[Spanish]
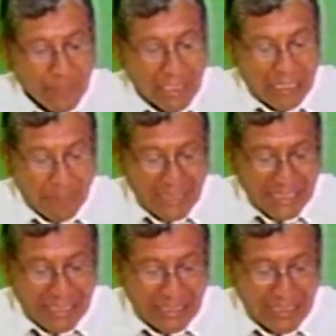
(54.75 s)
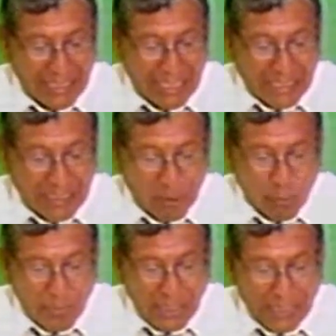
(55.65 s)
Cada mes hay entre
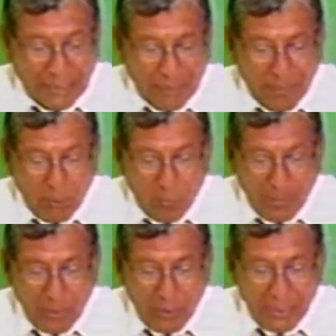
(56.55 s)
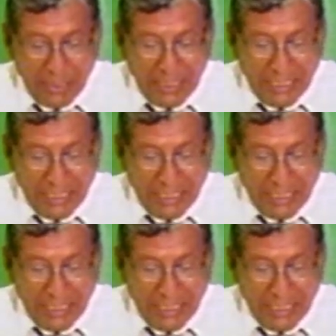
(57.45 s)
2.000 a 3.000 conversiones